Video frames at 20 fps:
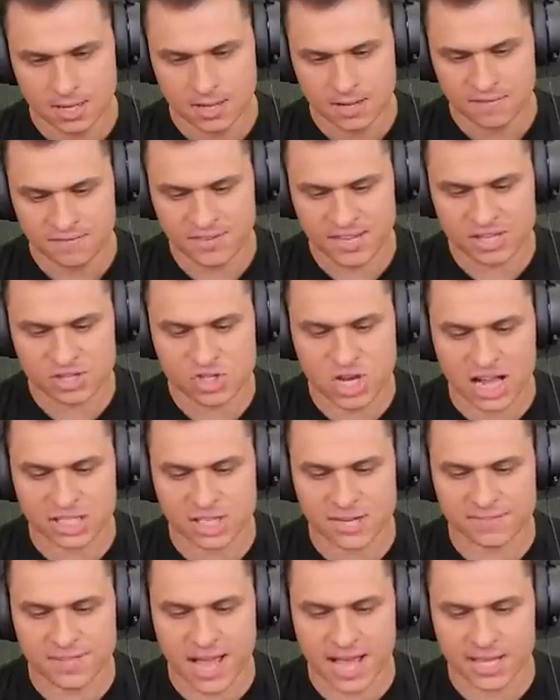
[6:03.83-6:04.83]

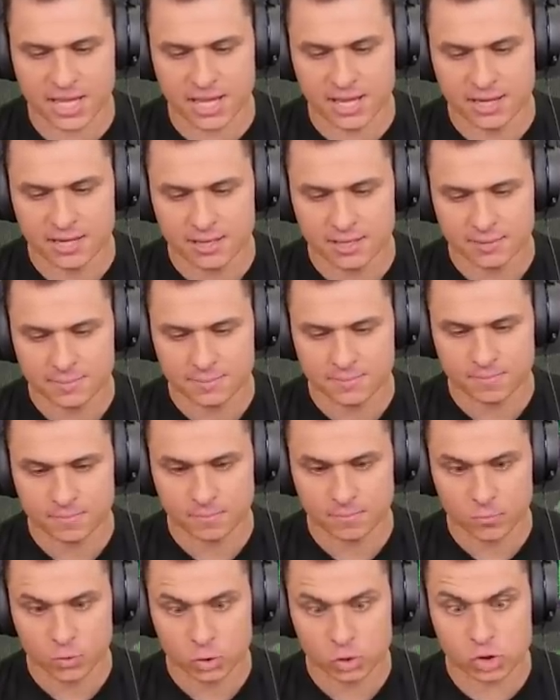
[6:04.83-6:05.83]
Wjeżdżacie w nani!
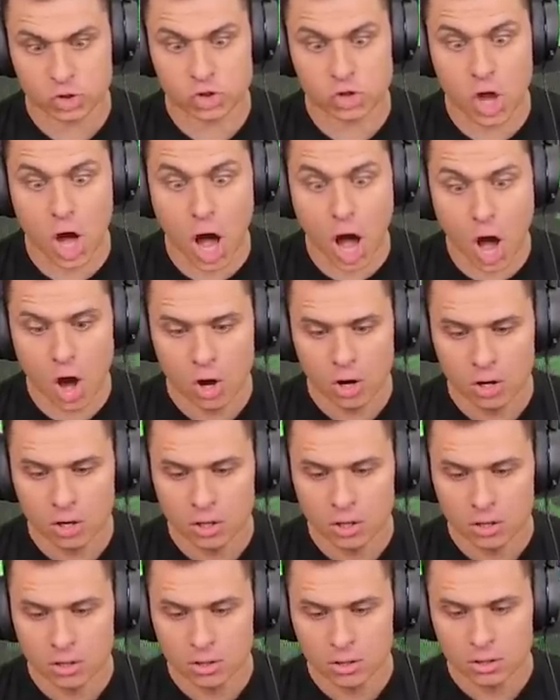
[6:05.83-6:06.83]
Co?
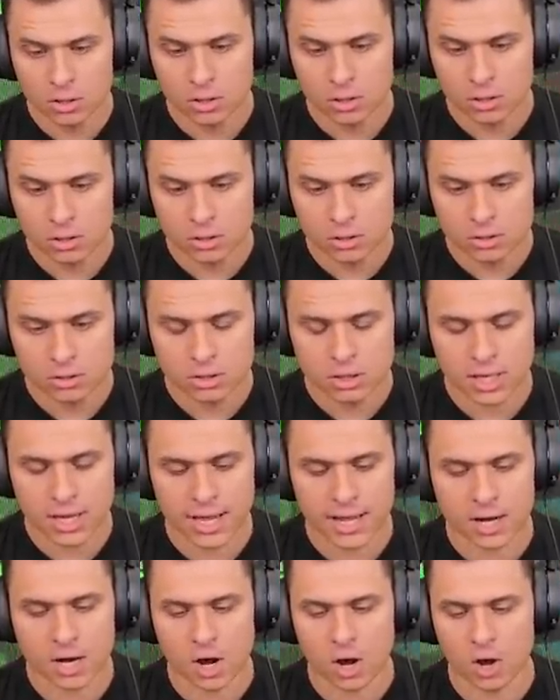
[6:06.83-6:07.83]

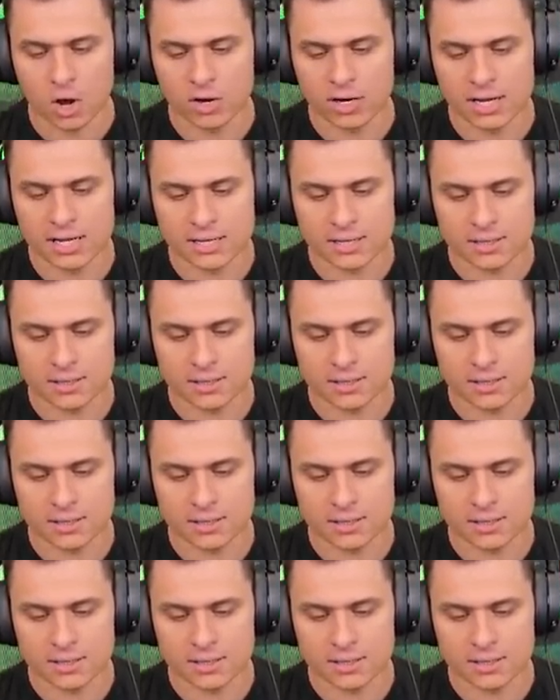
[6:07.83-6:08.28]
Nie no, ona...